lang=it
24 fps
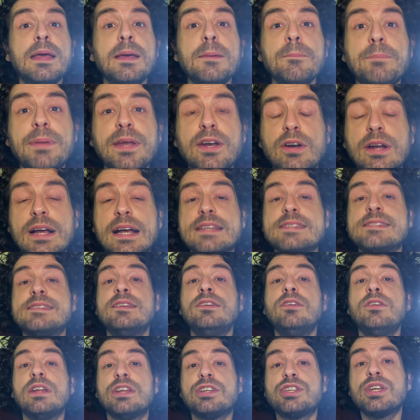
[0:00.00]
però ragazzi
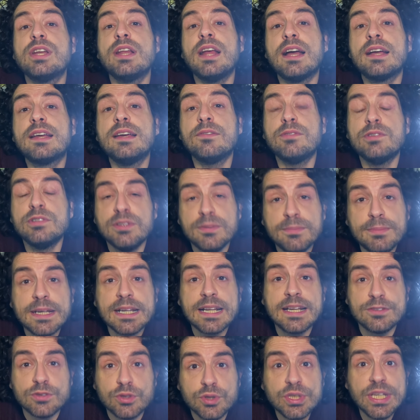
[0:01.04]
non esce neanche quando il
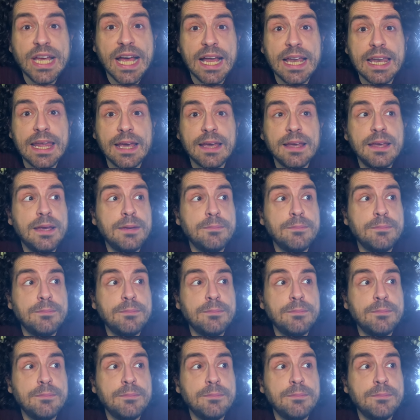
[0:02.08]
mercato sale